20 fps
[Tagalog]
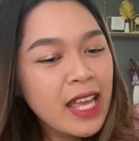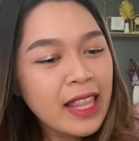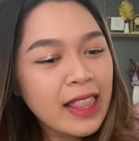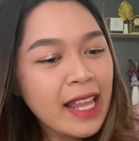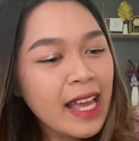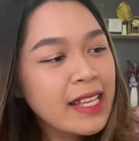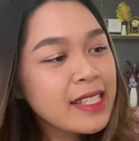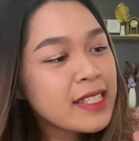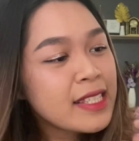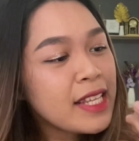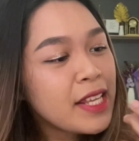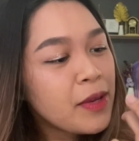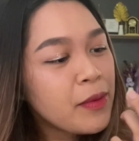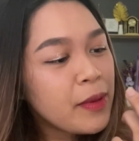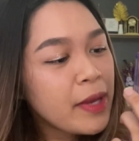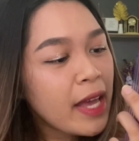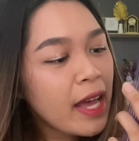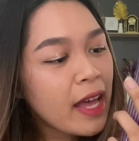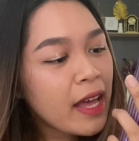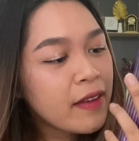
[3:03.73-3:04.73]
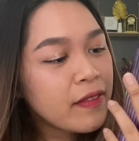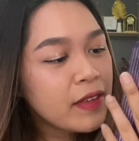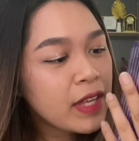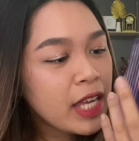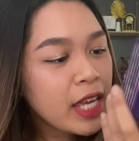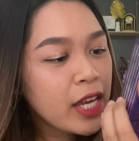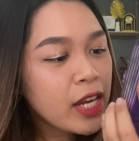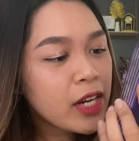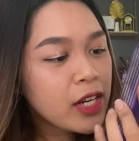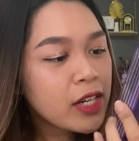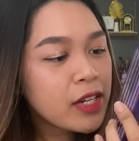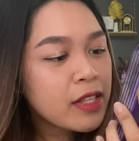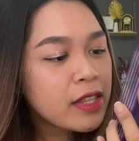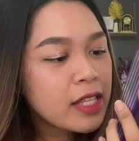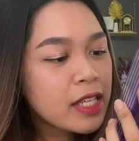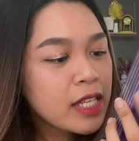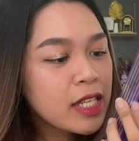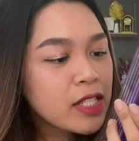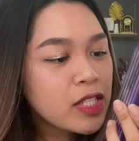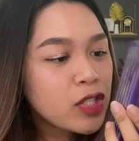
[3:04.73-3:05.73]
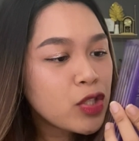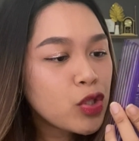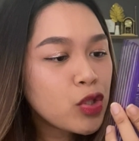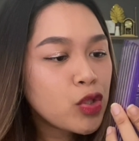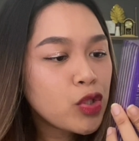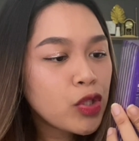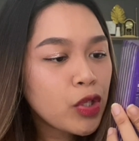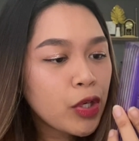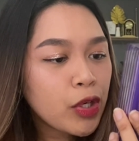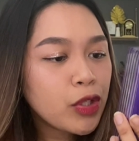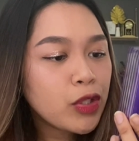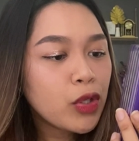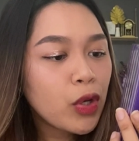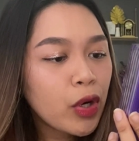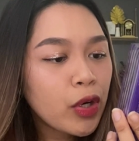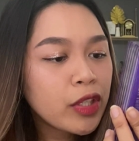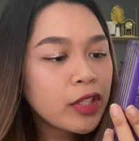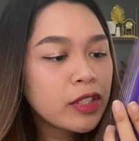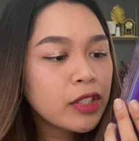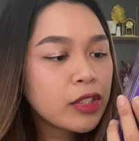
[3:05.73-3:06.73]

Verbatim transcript: Lastly, we have here this Turn On